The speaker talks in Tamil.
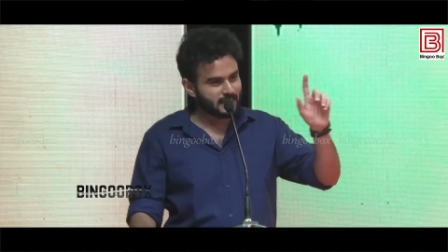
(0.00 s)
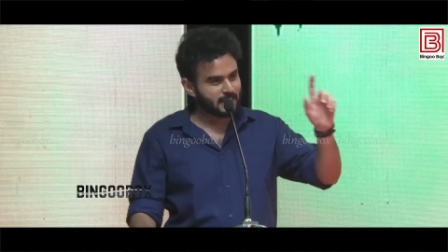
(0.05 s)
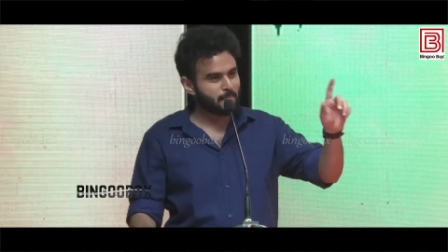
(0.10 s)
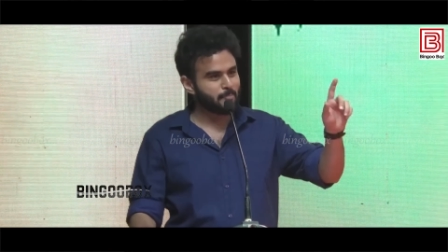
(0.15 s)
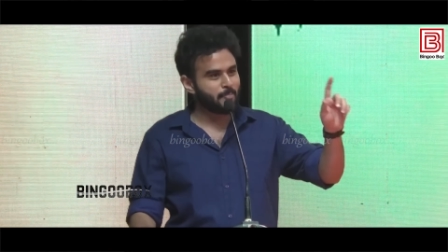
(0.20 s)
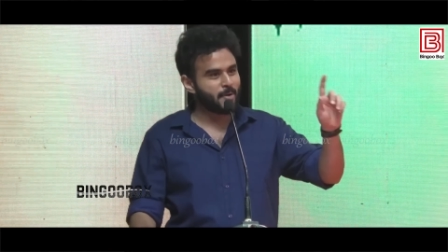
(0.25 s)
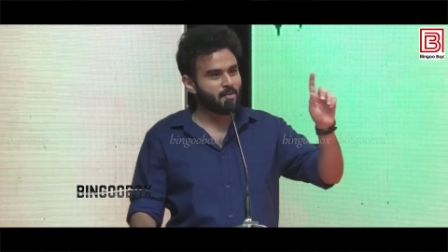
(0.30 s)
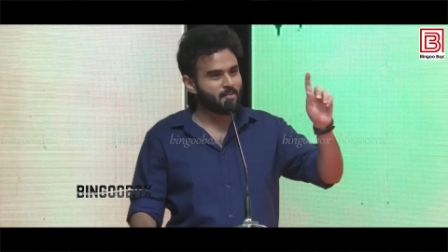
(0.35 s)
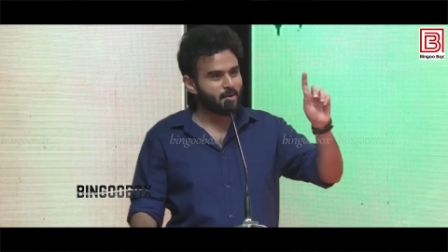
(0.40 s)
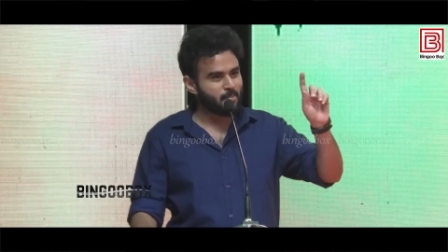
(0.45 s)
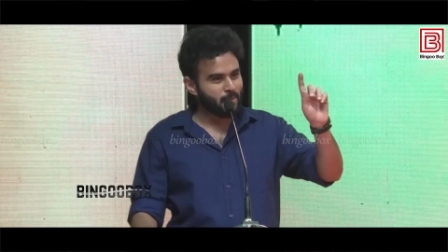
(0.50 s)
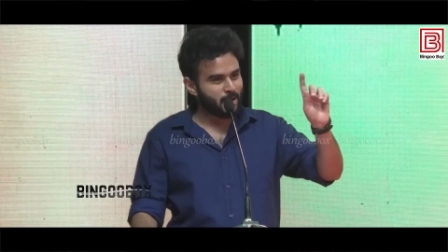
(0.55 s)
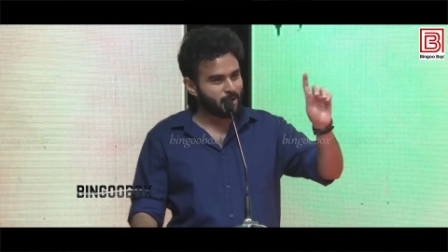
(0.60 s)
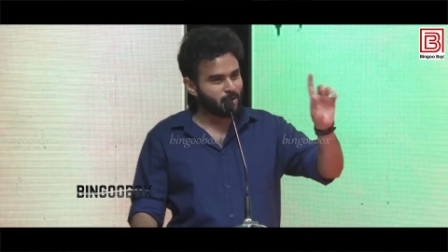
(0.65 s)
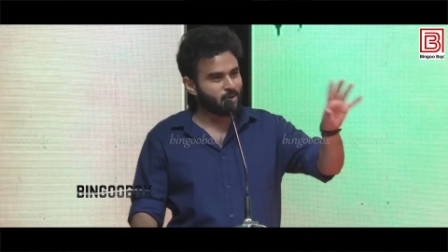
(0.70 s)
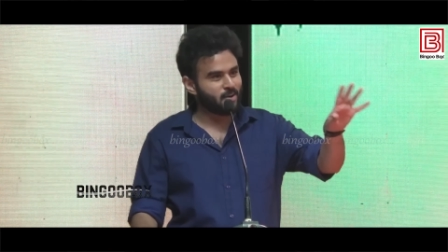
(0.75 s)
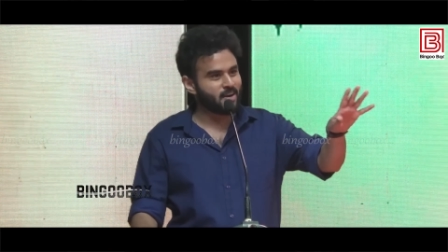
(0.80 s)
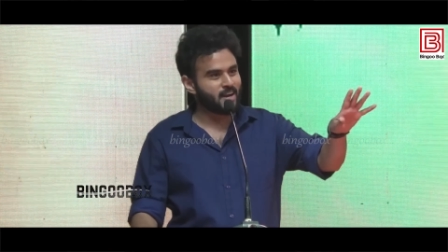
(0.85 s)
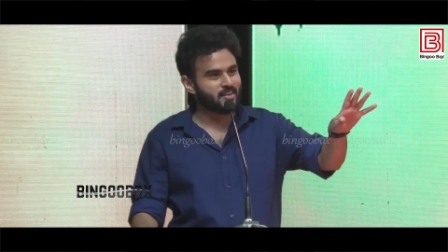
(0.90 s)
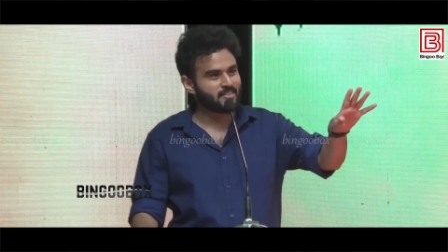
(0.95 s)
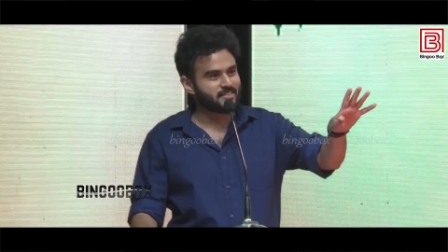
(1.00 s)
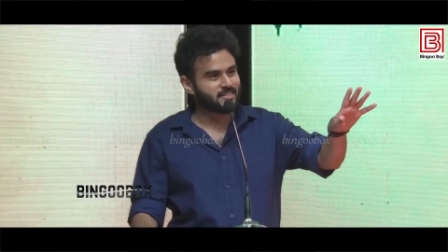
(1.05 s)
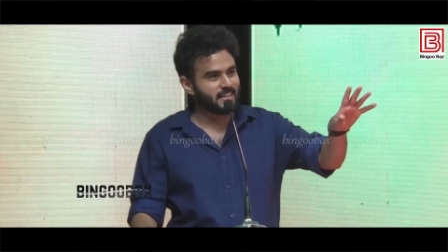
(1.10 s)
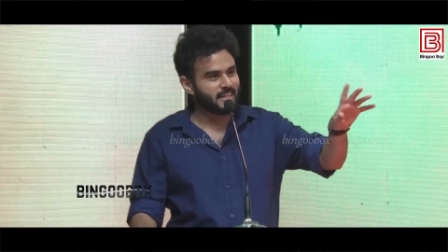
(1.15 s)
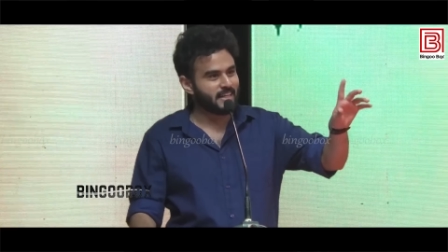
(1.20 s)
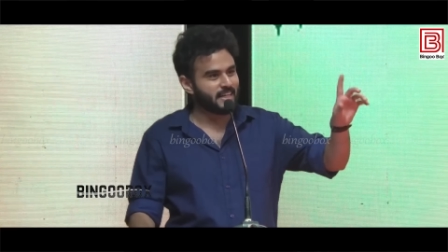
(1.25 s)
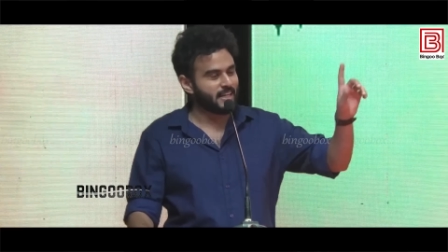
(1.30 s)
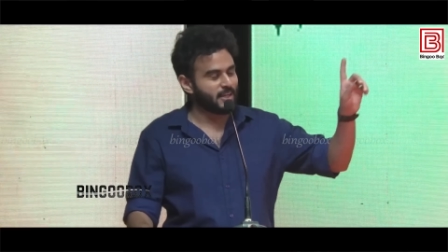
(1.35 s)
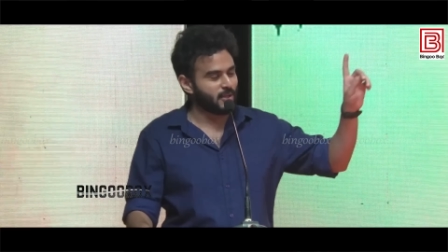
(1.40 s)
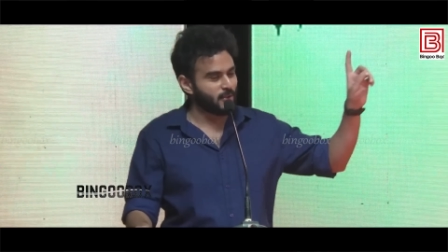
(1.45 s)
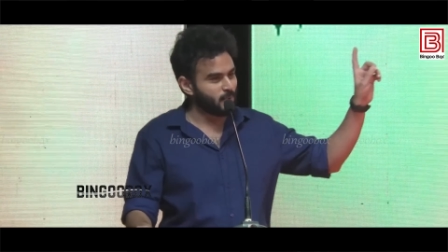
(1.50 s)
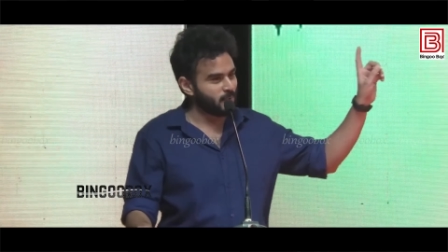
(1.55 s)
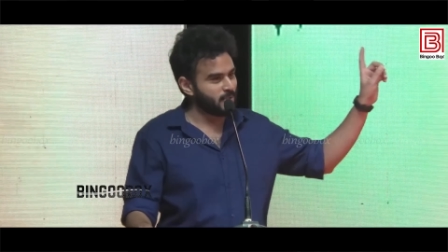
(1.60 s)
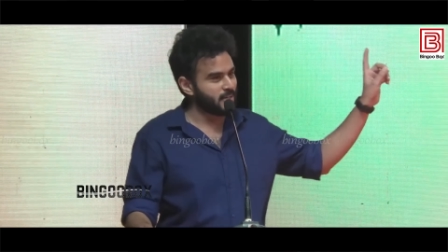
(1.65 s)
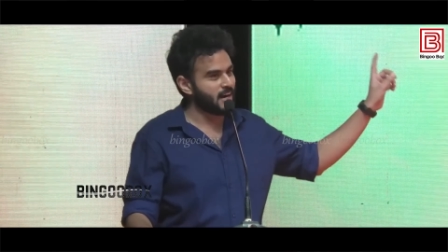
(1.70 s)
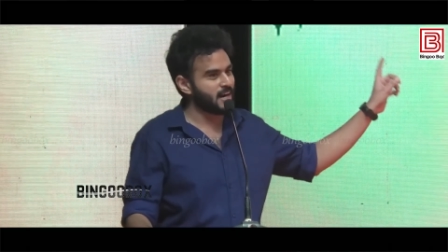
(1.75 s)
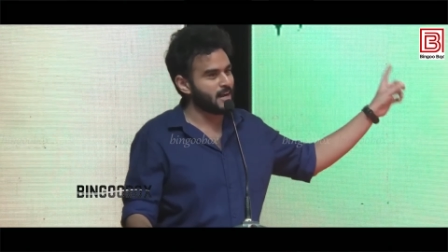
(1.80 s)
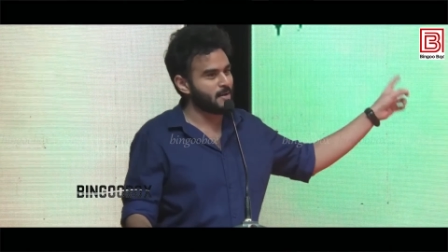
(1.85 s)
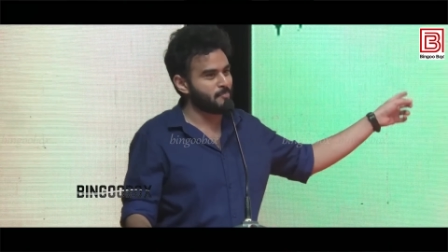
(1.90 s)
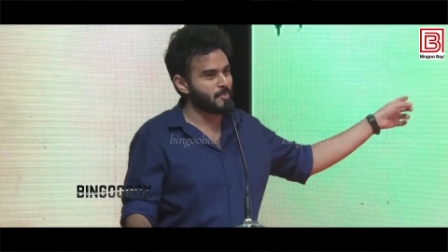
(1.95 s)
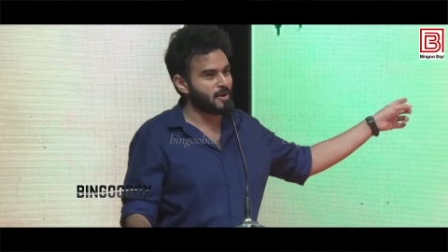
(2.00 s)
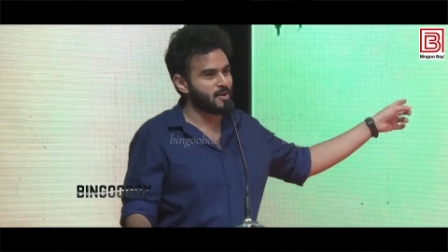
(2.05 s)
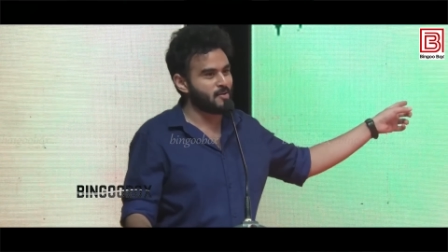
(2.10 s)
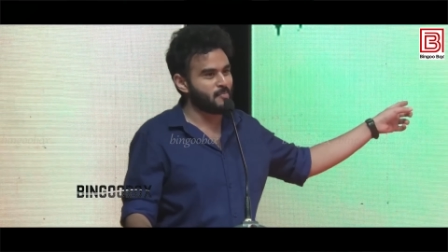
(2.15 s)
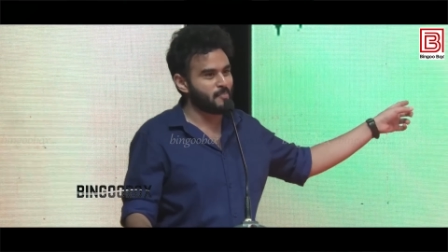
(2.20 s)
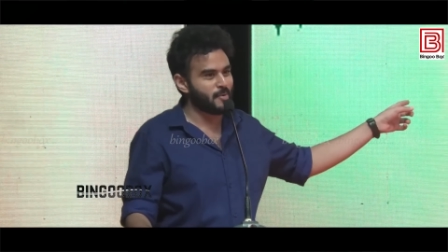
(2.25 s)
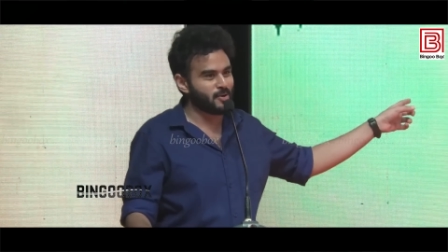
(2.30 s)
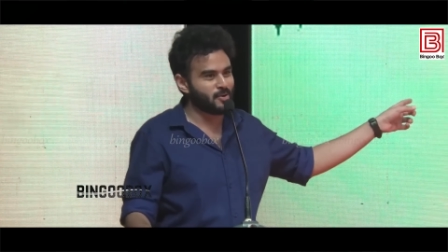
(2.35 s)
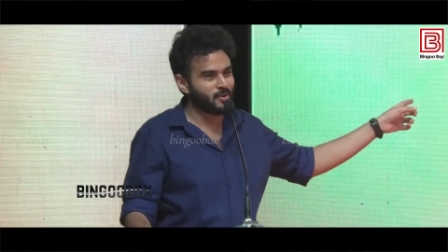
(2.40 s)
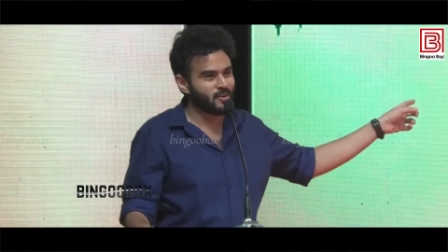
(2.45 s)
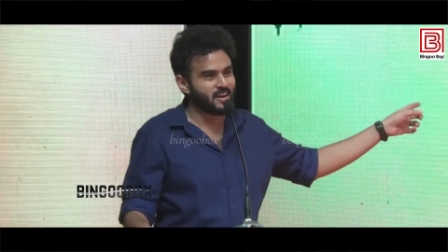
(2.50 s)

கட்டப்பாவாக பண்ணோன்னாலும் சரி க்யூட்டான அப்பாவாக